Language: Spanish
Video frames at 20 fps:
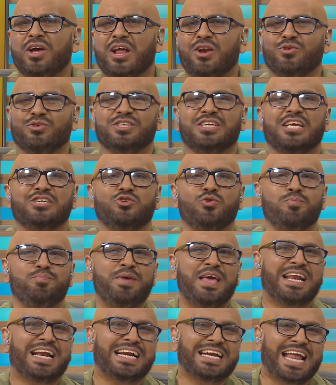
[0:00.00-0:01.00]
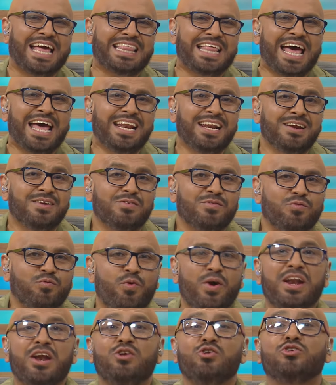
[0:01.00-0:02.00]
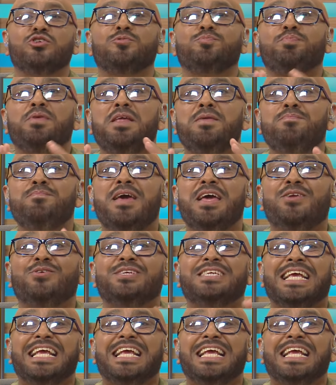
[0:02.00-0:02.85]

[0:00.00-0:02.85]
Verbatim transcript: que los que supieran nadar fueran los primeros